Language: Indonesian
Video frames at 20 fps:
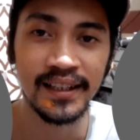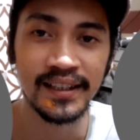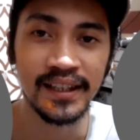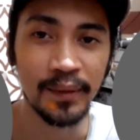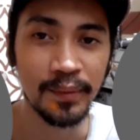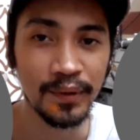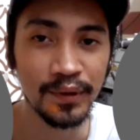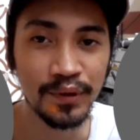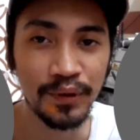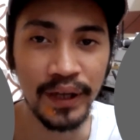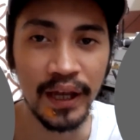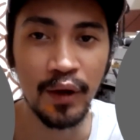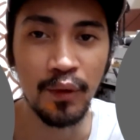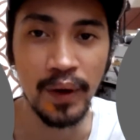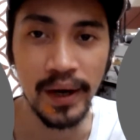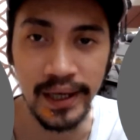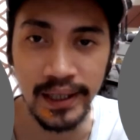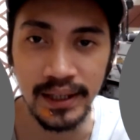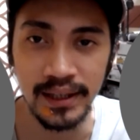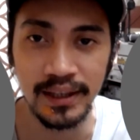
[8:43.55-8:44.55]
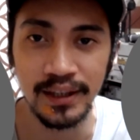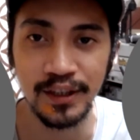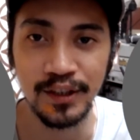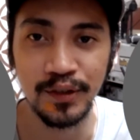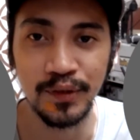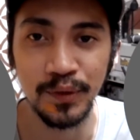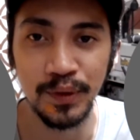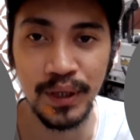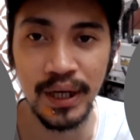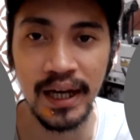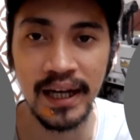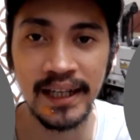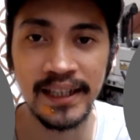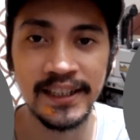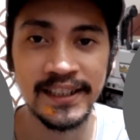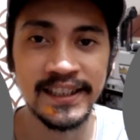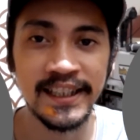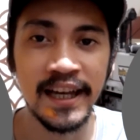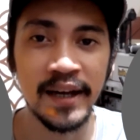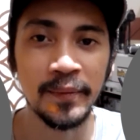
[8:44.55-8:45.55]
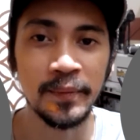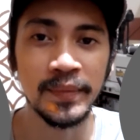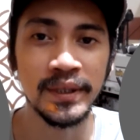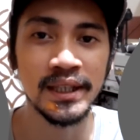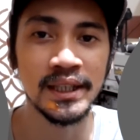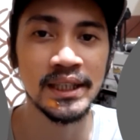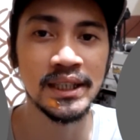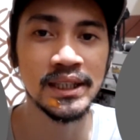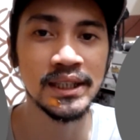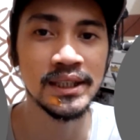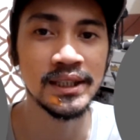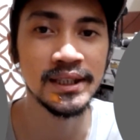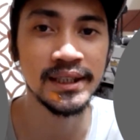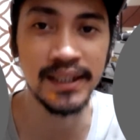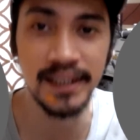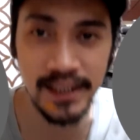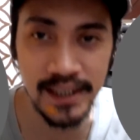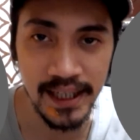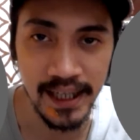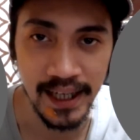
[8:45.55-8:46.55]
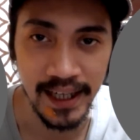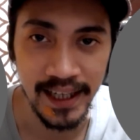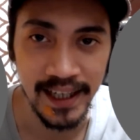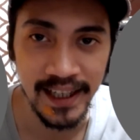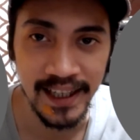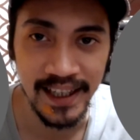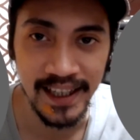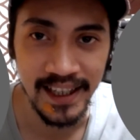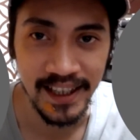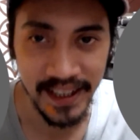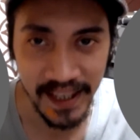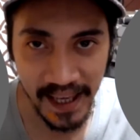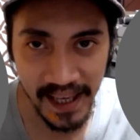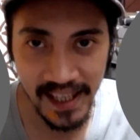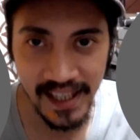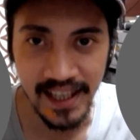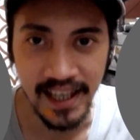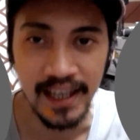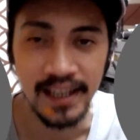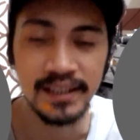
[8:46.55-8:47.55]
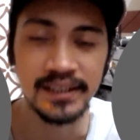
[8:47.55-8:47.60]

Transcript: tapi untuk yang wired gue nyiapin tiga oke okay?